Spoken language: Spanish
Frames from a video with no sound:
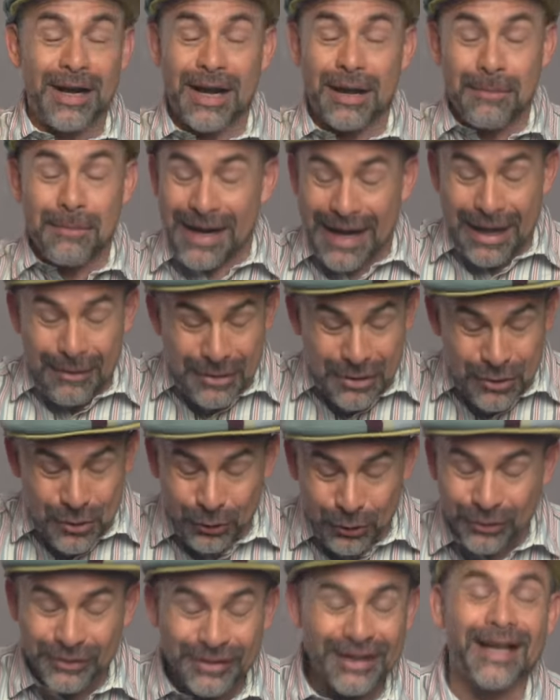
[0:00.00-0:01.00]
la
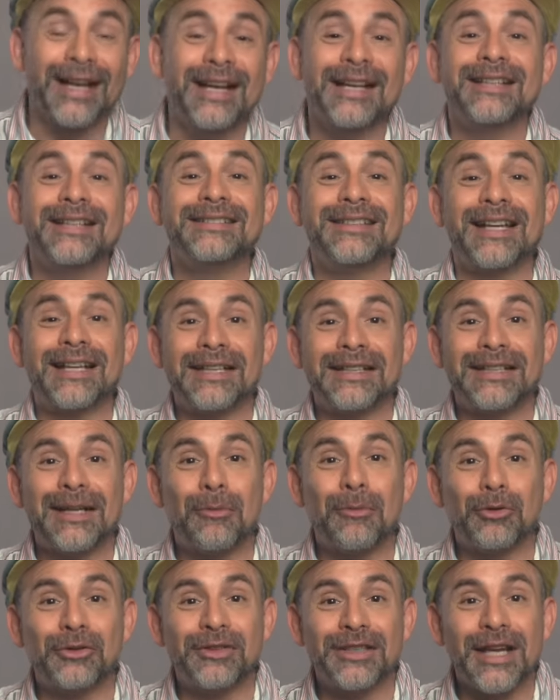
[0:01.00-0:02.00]
maravillosa Sarita
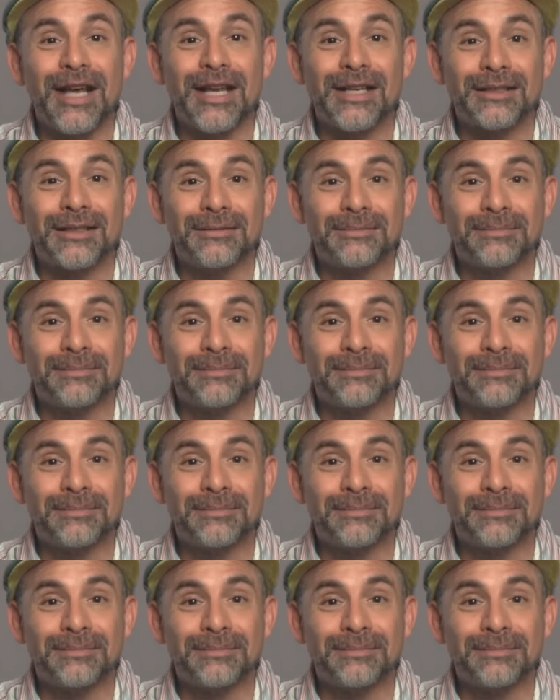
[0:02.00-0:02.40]
Montiel.